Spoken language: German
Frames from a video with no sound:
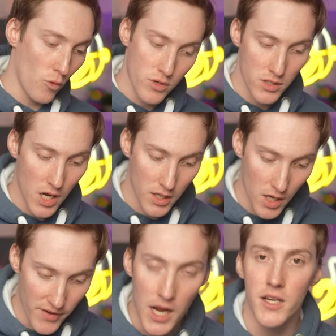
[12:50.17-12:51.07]
Und da sage ich
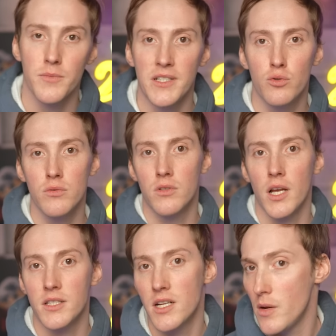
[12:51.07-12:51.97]
einfach gar nichts mehr zu. Ich
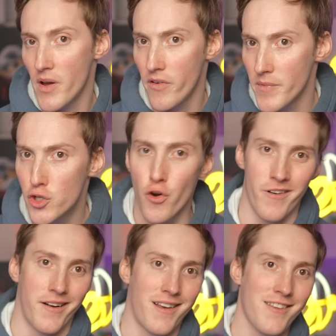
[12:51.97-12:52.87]
lasse den Clip einfach mit
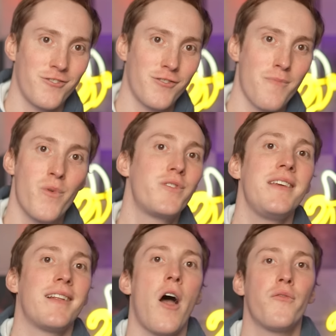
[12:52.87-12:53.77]
schöner, klassischer
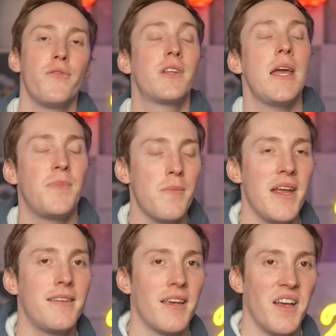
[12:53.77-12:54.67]
Musik laufen und gebe dir
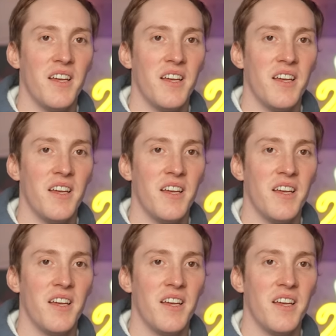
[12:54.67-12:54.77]
mit.